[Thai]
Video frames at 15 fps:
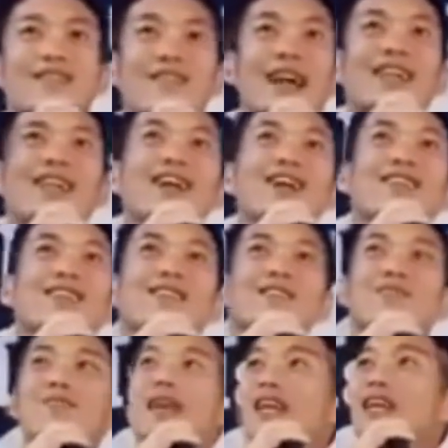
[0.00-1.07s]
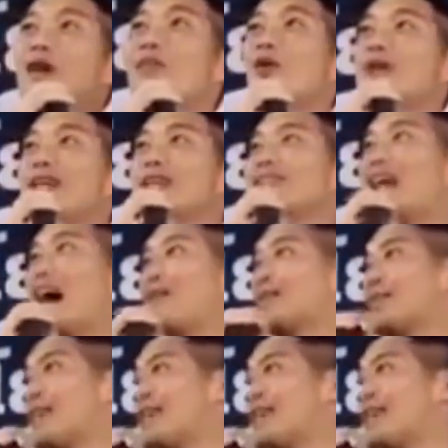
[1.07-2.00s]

ท่านนึกเมื่อกี้เราพูดถึงน้ำ